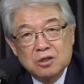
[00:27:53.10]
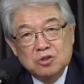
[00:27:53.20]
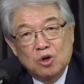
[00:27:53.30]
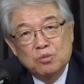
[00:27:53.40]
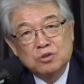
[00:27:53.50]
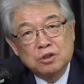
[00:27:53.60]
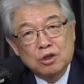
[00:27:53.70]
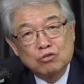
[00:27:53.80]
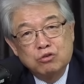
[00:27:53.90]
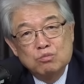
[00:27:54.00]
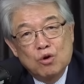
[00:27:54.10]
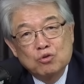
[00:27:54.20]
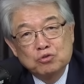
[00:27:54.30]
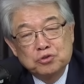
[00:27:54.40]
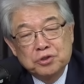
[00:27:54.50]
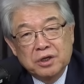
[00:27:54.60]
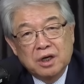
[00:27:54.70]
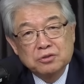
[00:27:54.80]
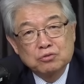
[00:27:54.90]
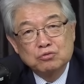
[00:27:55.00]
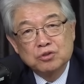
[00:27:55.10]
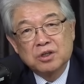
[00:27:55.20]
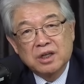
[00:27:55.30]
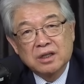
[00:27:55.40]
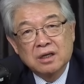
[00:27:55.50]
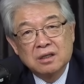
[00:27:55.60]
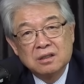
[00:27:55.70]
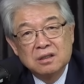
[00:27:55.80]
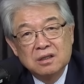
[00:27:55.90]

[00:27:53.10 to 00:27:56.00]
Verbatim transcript: 젊었을 때 술 먹고 취해가지고 운전하다가